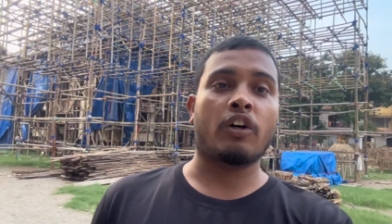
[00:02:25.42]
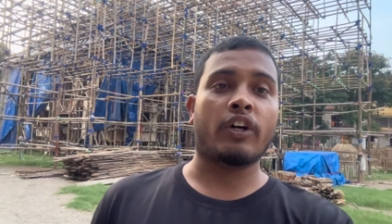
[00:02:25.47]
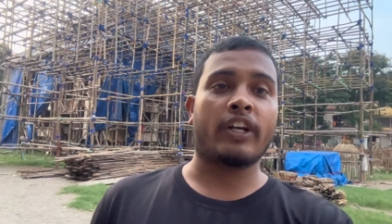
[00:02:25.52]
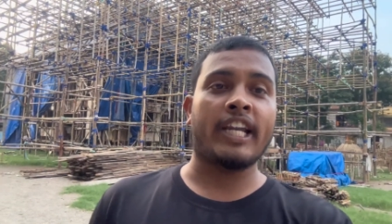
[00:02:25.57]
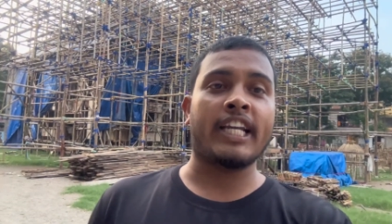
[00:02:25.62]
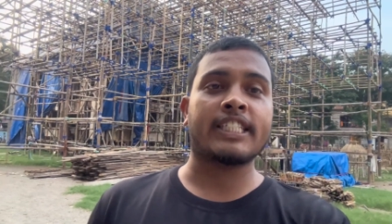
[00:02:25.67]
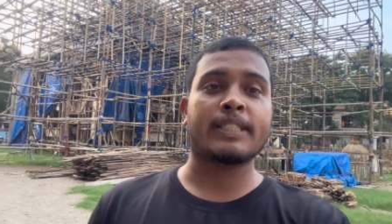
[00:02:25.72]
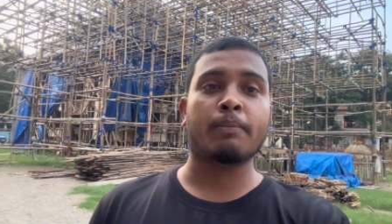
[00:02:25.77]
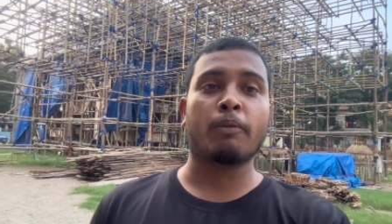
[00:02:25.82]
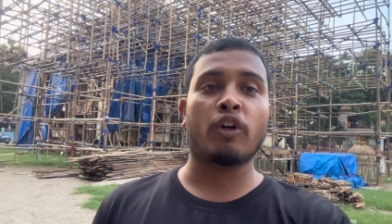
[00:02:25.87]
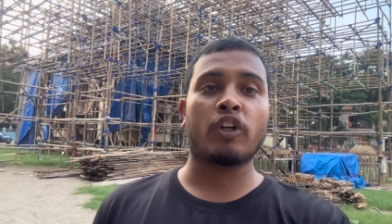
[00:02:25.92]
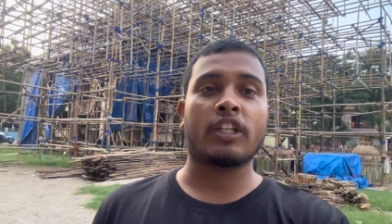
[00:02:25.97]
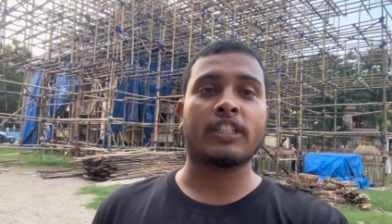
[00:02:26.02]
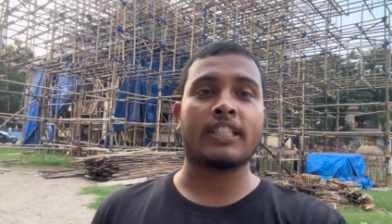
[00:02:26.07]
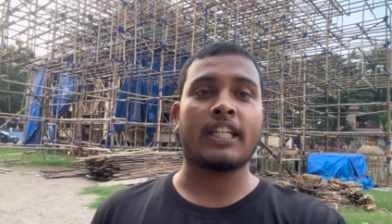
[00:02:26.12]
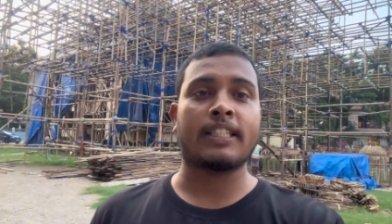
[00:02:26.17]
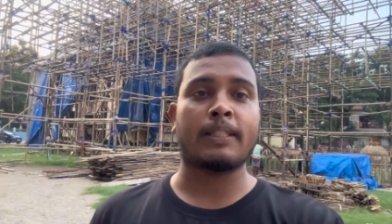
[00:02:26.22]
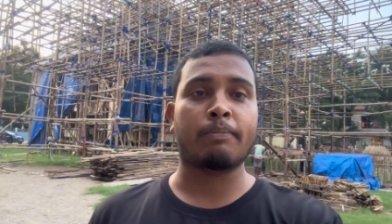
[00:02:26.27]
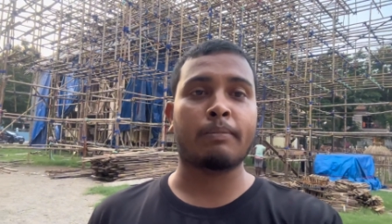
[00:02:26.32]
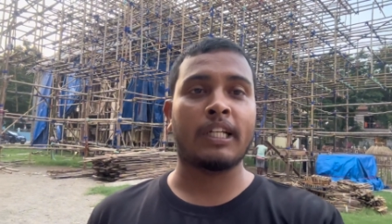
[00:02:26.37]
नेक्स्ट ब्लॉग के
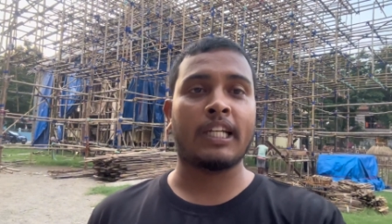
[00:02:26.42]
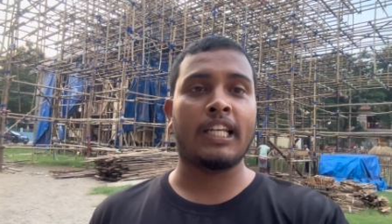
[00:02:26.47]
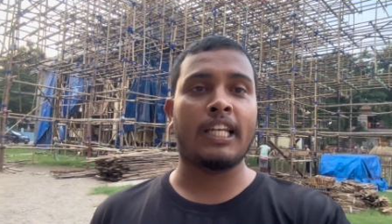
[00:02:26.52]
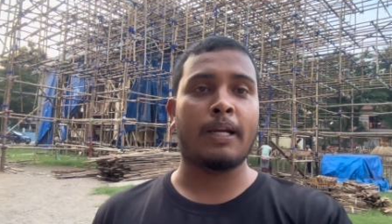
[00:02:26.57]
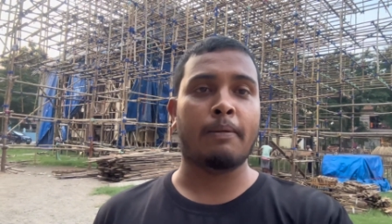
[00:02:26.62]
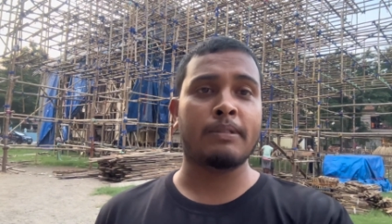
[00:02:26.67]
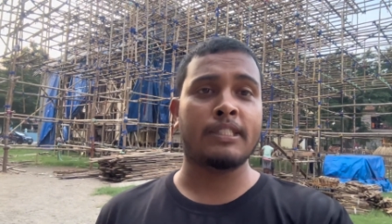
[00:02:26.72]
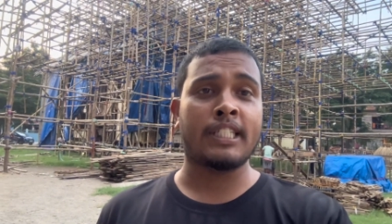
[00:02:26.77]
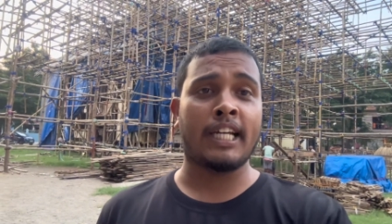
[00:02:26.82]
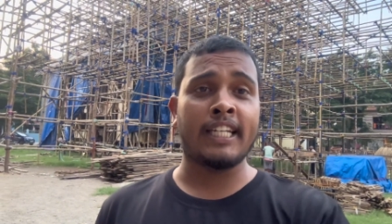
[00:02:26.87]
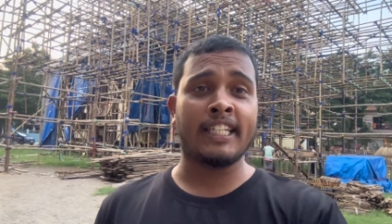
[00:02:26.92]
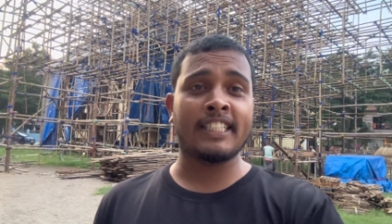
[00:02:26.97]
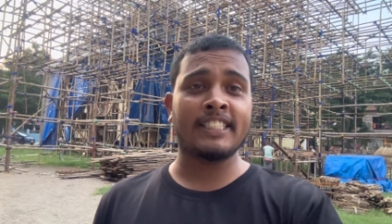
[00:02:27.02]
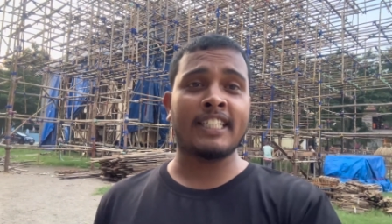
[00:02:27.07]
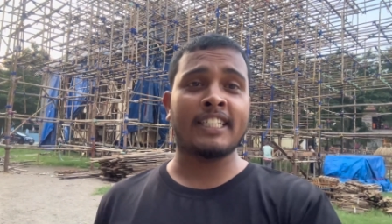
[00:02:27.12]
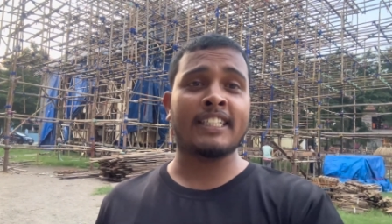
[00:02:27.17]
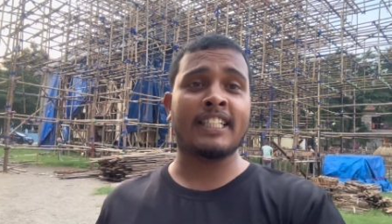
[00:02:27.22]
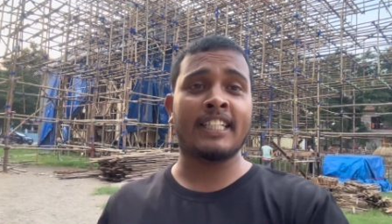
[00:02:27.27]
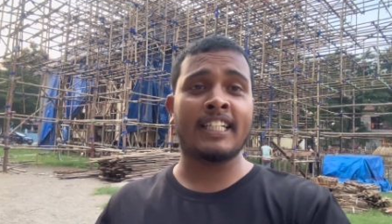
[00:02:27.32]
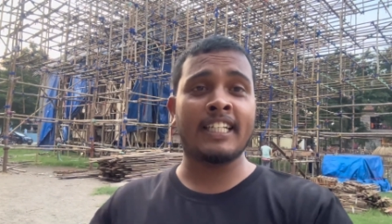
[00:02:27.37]
साथ तब तक के लिए हमें जाने की
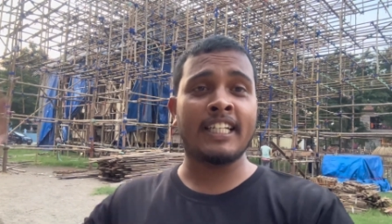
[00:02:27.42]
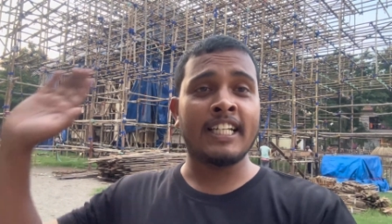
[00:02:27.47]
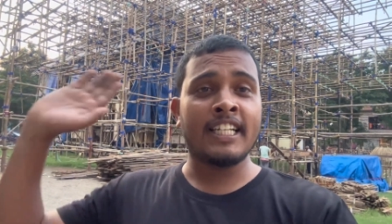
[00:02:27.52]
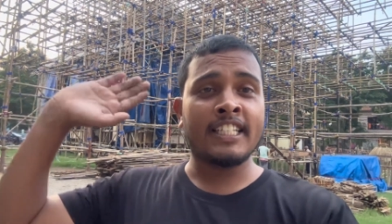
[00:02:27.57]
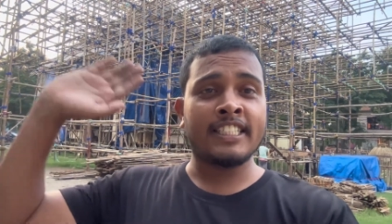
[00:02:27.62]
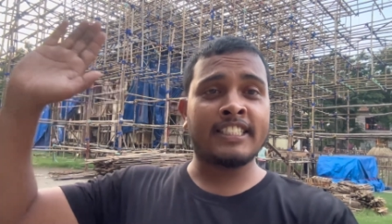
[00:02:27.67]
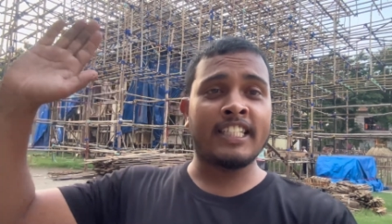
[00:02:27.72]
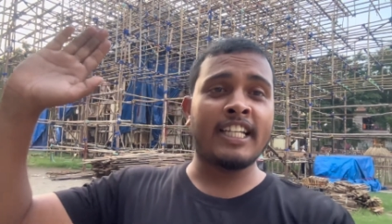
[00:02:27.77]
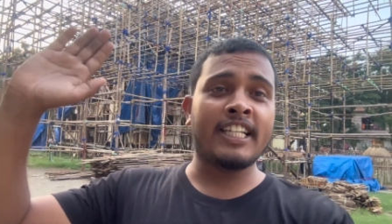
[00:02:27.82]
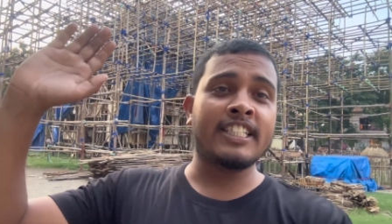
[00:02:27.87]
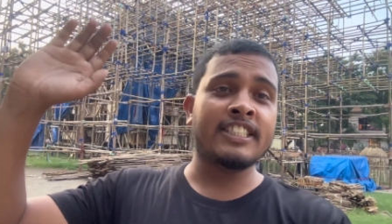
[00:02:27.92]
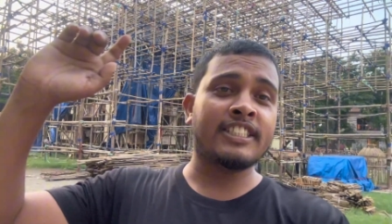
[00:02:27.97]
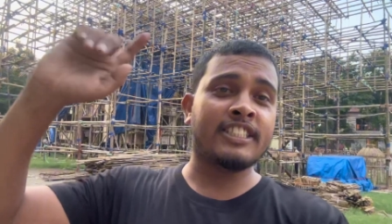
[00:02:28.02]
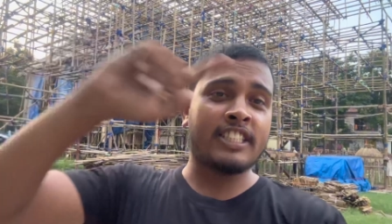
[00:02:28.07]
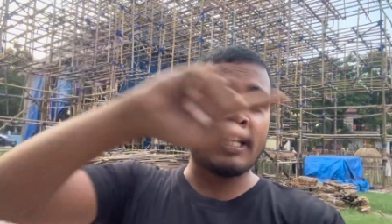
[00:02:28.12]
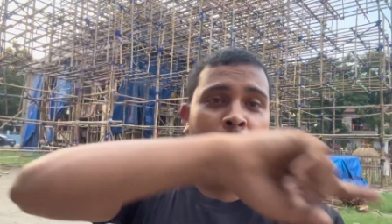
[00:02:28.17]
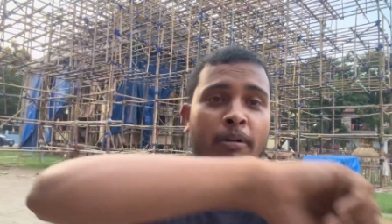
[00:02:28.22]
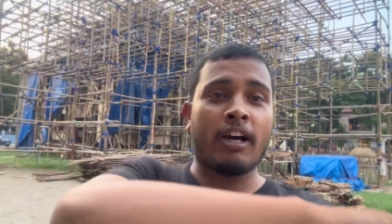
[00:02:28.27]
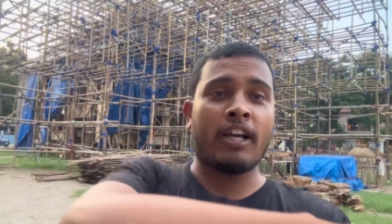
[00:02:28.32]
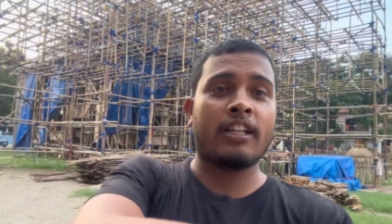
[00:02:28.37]
इजाज़त है जय हिंद
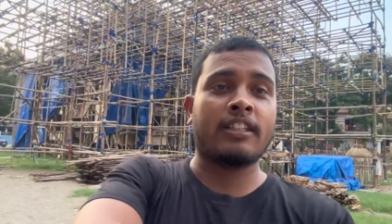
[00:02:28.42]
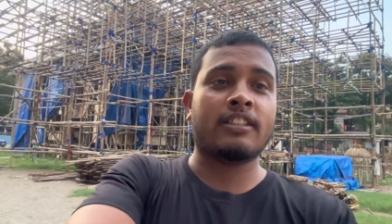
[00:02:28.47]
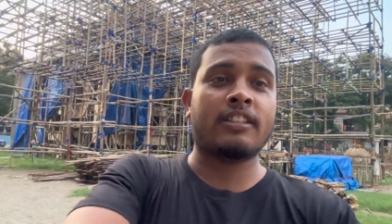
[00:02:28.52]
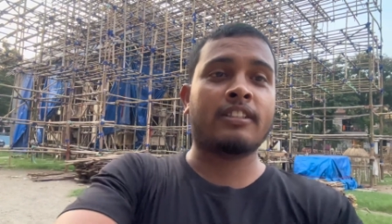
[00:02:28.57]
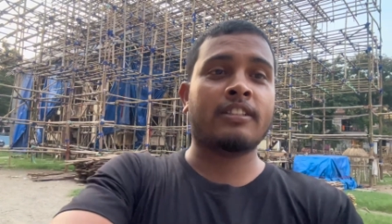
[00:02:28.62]
जय भारत